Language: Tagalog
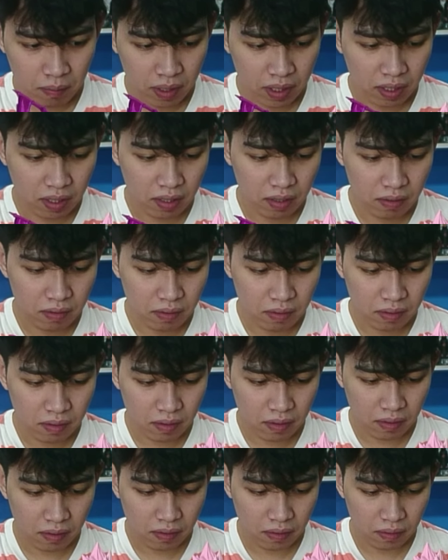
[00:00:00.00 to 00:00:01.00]
Ba't ganun?
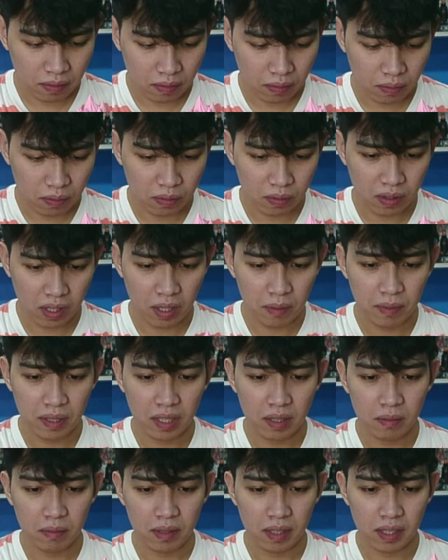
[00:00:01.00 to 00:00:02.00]

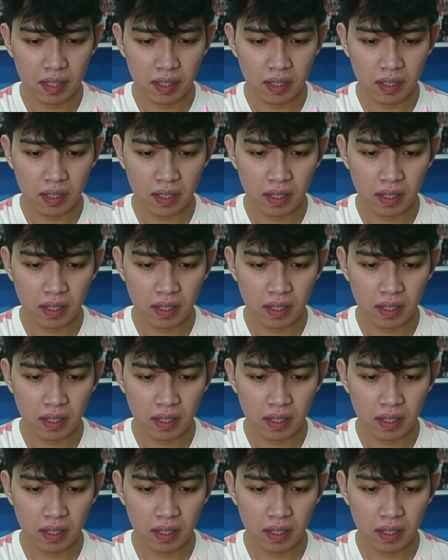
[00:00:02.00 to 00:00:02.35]
Tama naman.